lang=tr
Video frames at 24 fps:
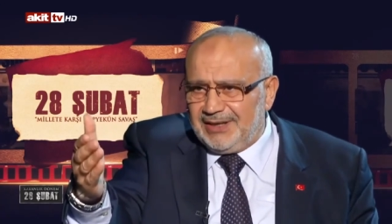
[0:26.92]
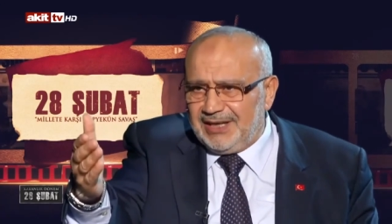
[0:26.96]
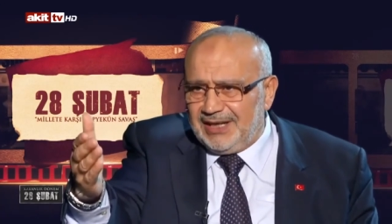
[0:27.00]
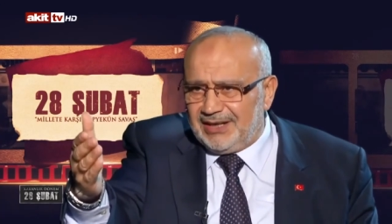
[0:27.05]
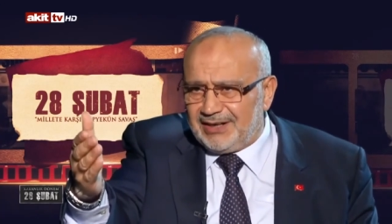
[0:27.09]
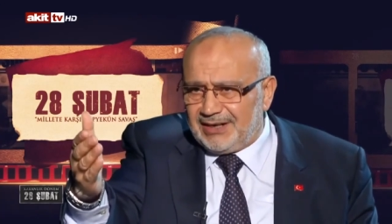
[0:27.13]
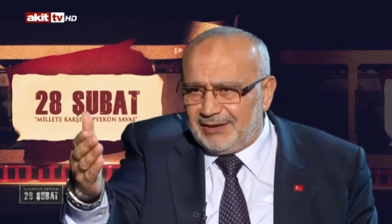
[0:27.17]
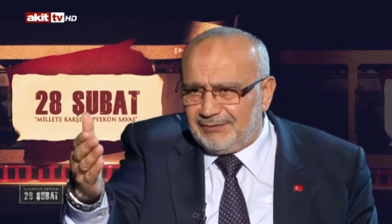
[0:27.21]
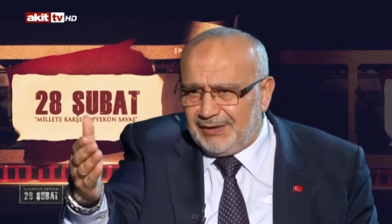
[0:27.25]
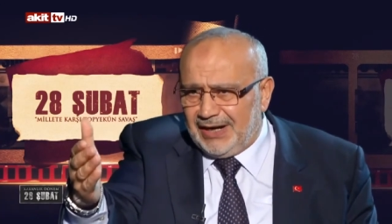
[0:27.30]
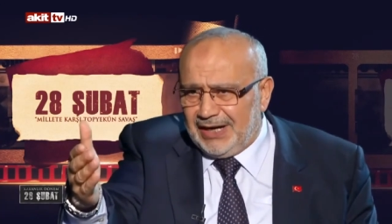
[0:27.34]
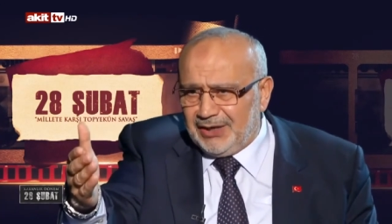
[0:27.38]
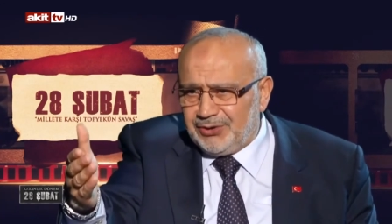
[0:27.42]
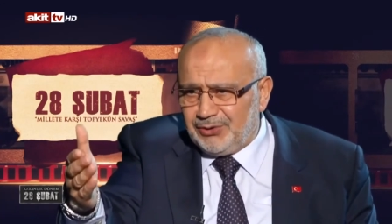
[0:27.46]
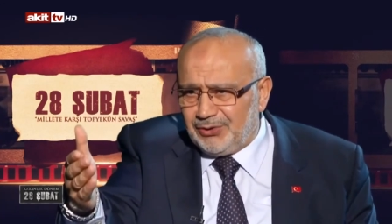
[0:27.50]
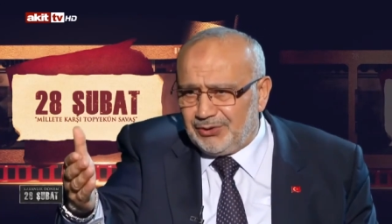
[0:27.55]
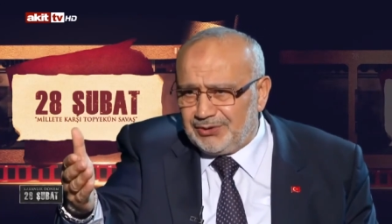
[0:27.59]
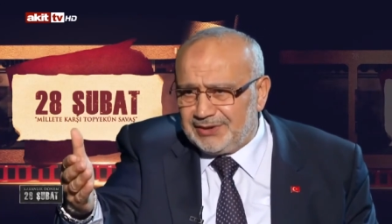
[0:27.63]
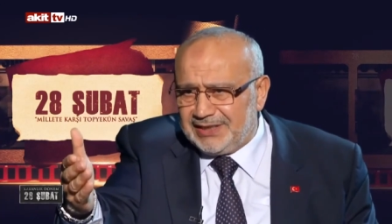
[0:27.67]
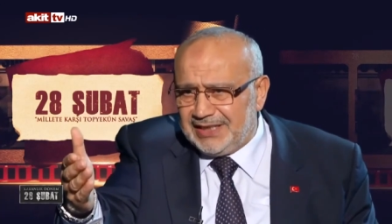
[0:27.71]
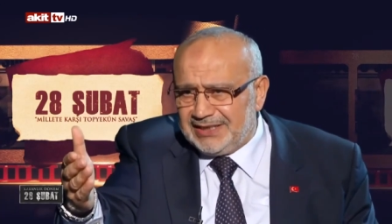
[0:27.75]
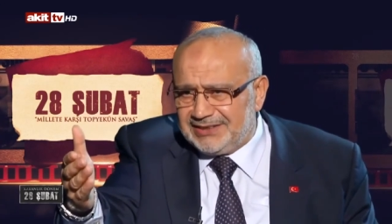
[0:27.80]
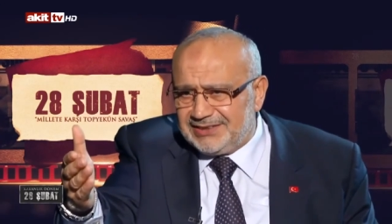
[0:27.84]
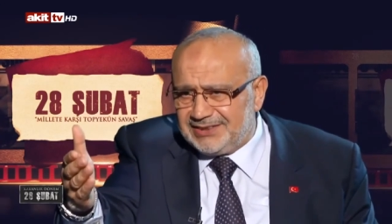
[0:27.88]
Refah
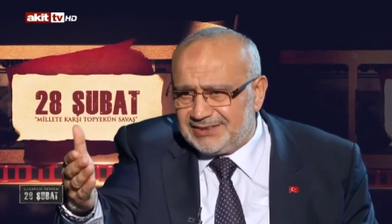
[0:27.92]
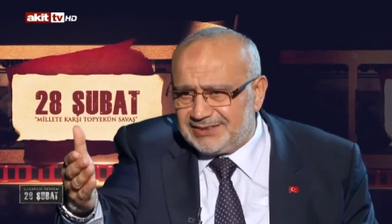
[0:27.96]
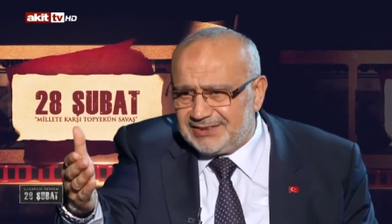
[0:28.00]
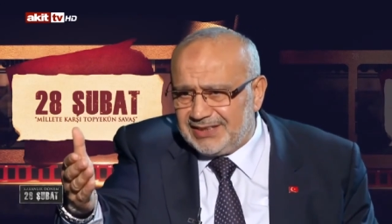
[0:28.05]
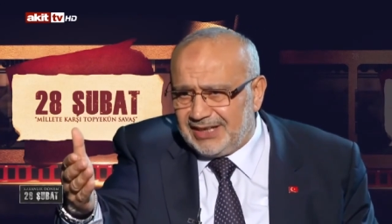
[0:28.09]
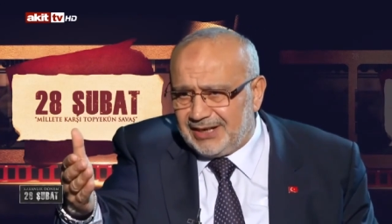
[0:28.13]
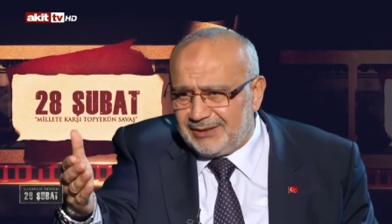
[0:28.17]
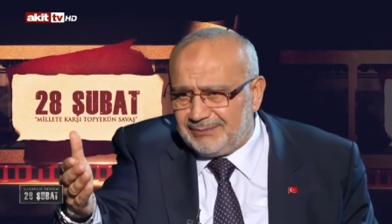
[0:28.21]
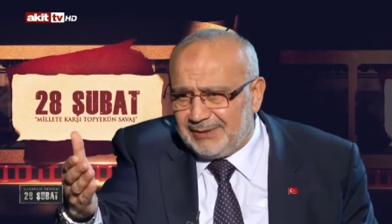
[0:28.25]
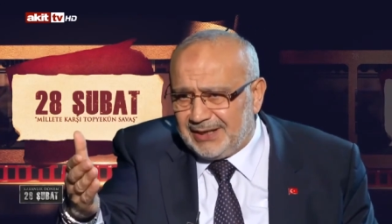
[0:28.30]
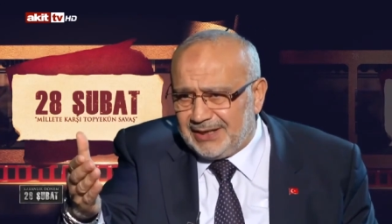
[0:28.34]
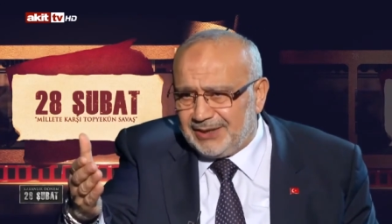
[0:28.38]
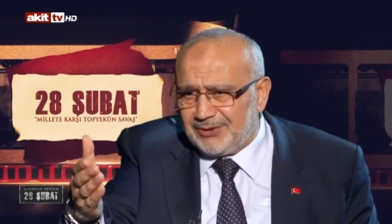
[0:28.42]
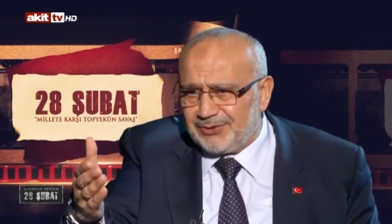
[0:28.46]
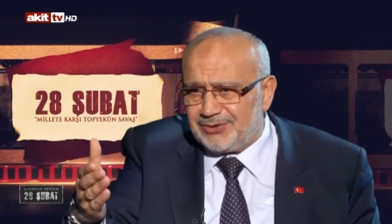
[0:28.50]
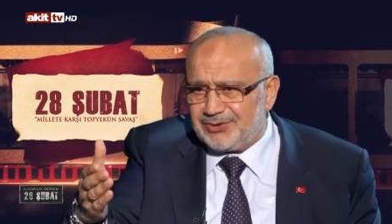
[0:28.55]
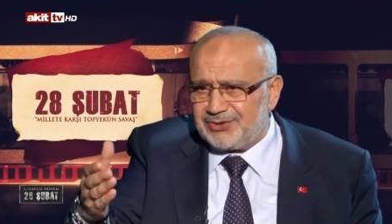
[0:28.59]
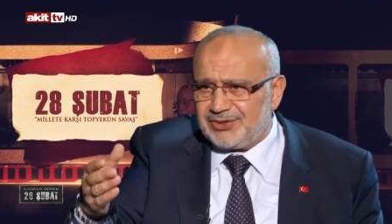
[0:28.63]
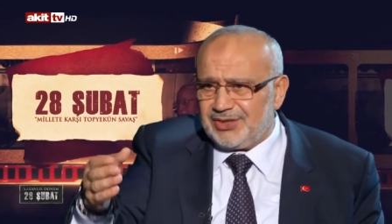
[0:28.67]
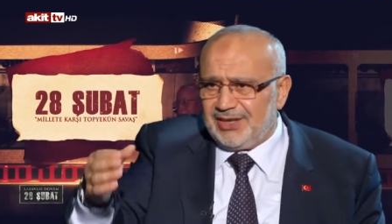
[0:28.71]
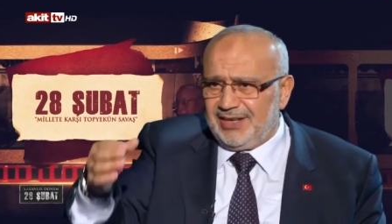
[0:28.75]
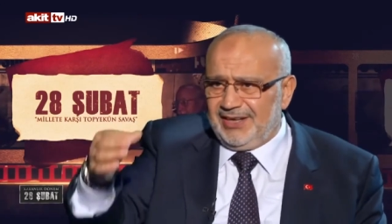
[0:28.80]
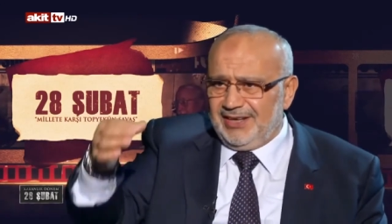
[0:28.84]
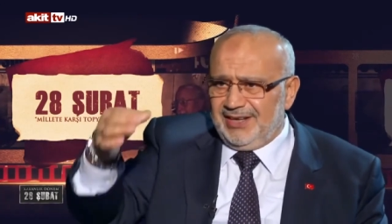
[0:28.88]
Yol getirdi Erbakan
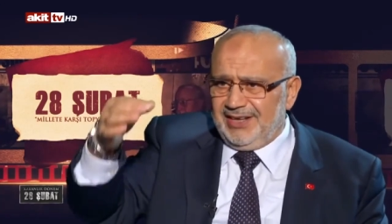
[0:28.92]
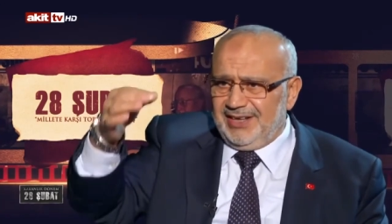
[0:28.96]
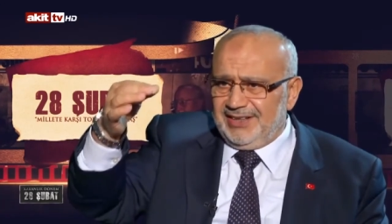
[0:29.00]
Hoca.